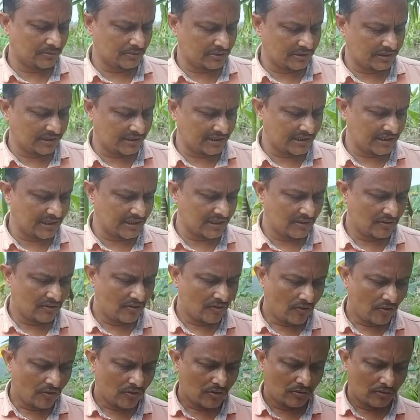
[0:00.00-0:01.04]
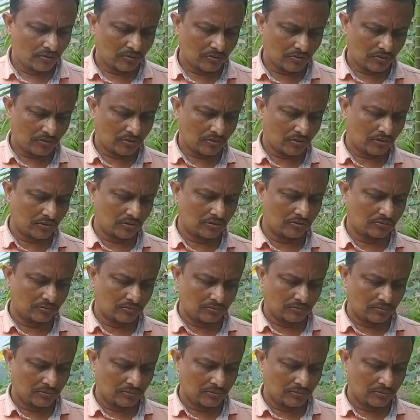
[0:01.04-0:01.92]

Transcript: बकरी है और